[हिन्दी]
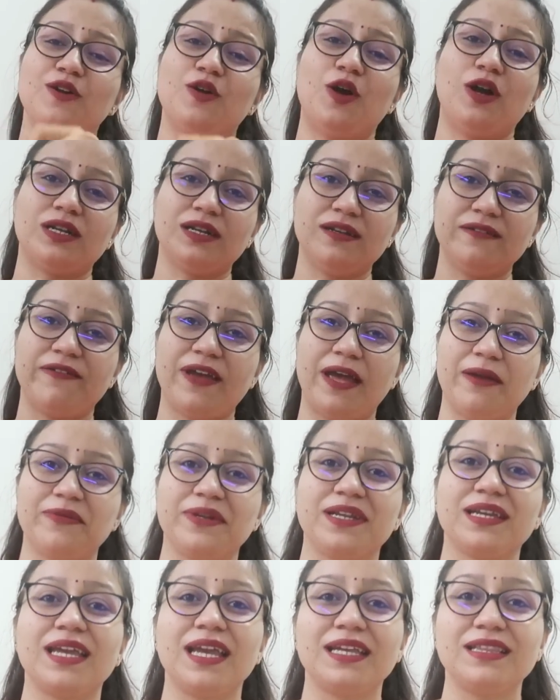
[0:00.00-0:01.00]
कॉटन
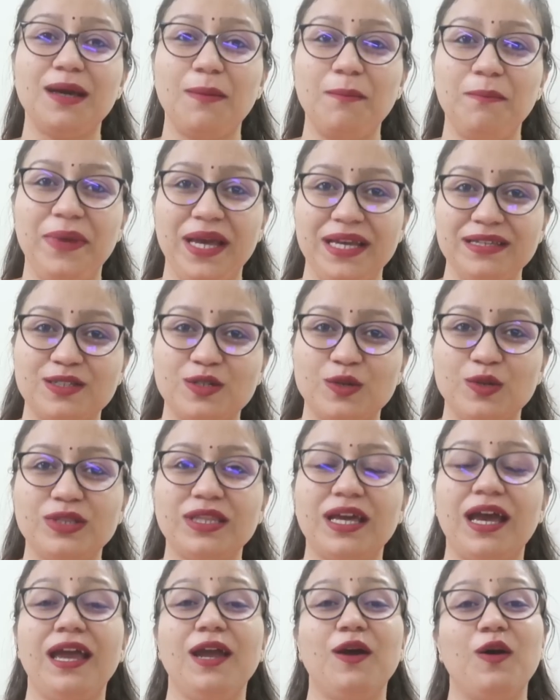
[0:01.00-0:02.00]
फैब्रिक एकदम बेस्ट
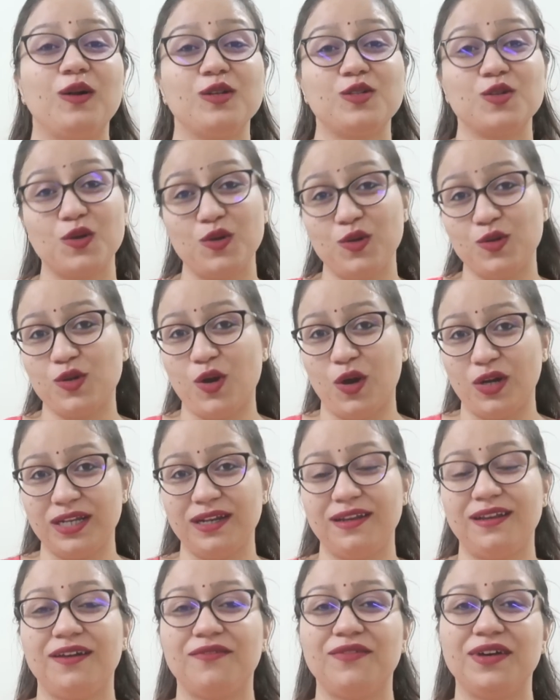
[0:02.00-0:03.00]
होता है और जो लोग
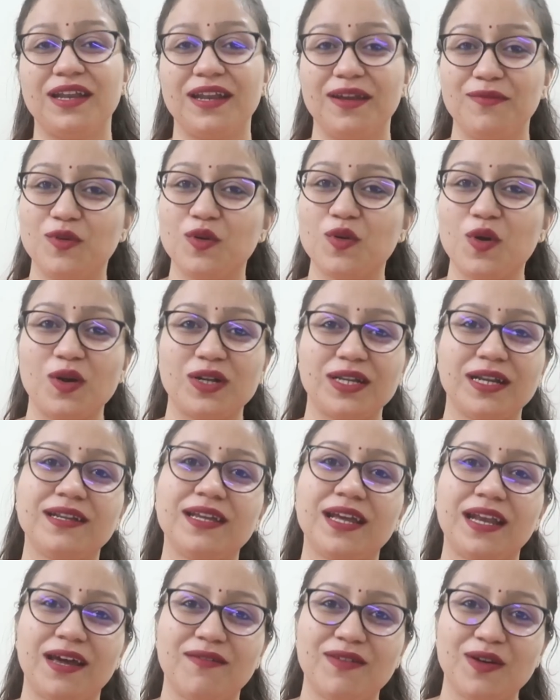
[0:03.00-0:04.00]
कॉटन लवर है वो
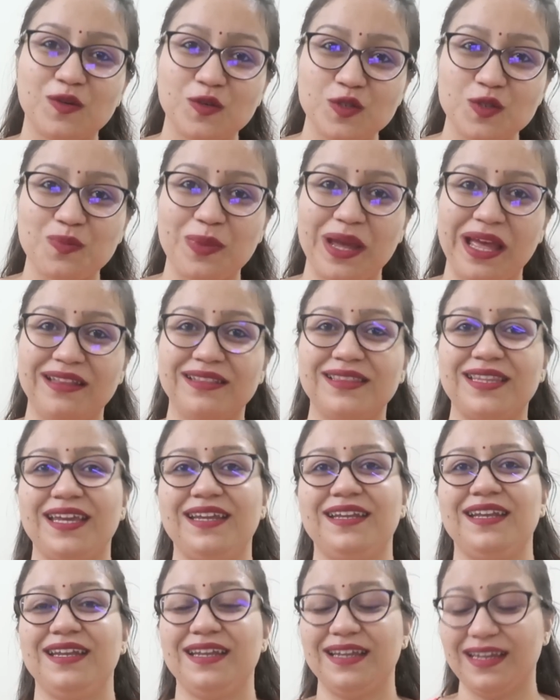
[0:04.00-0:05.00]
कॉटन के अलावा कुछ पहनते
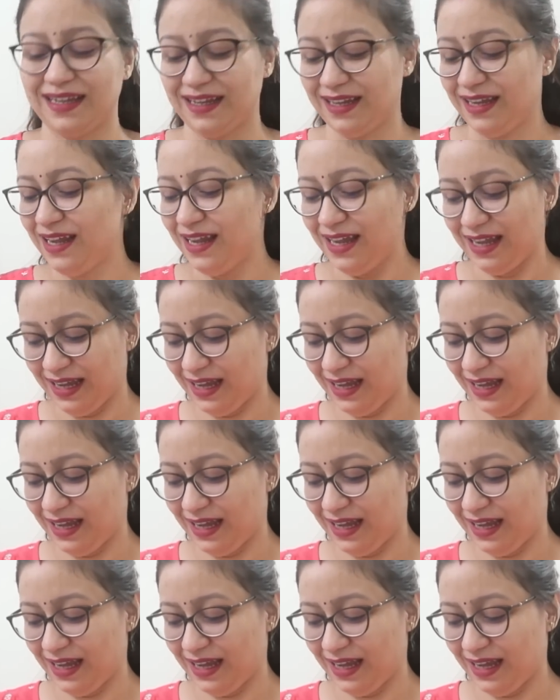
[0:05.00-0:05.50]
ही नहीं है